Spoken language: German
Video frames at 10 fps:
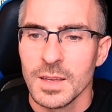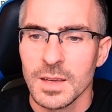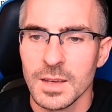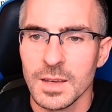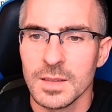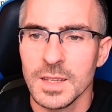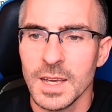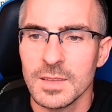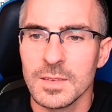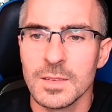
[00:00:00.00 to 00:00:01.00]
äh,
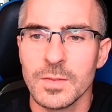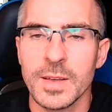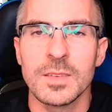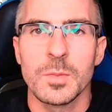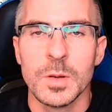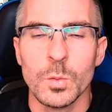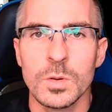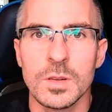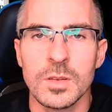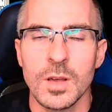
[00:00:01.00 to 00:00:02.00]
die ersten 20
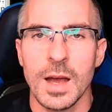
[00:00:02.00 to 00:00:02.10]
Minuten